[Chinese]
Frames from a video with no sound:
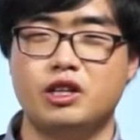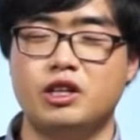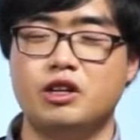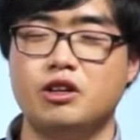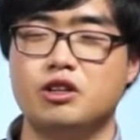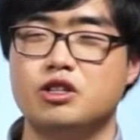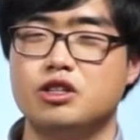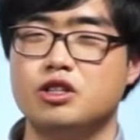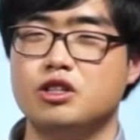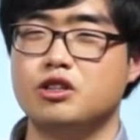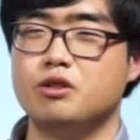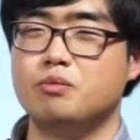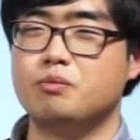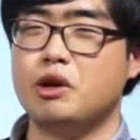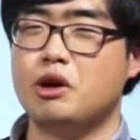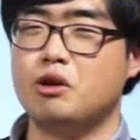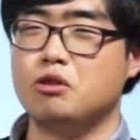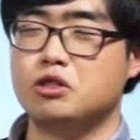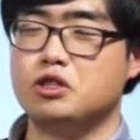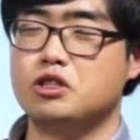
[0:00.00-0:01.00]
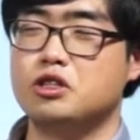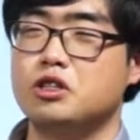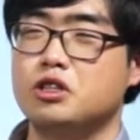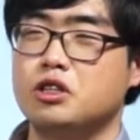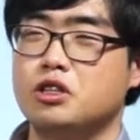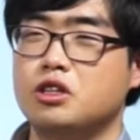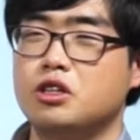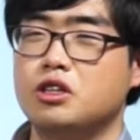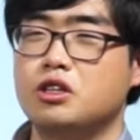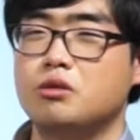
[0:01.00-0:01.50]
一个是表
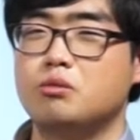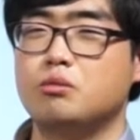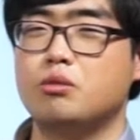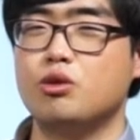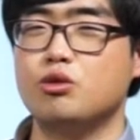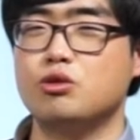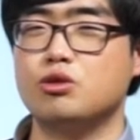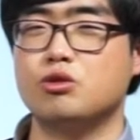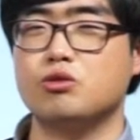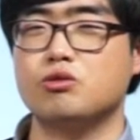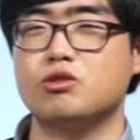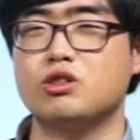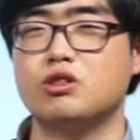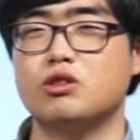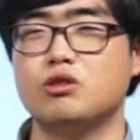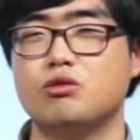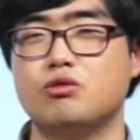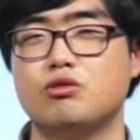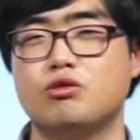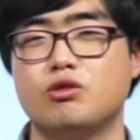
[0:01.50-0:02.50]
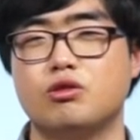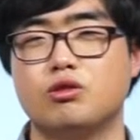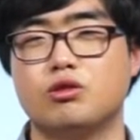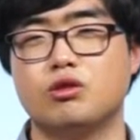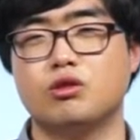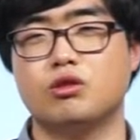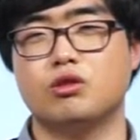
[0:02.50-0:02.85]
示某种事物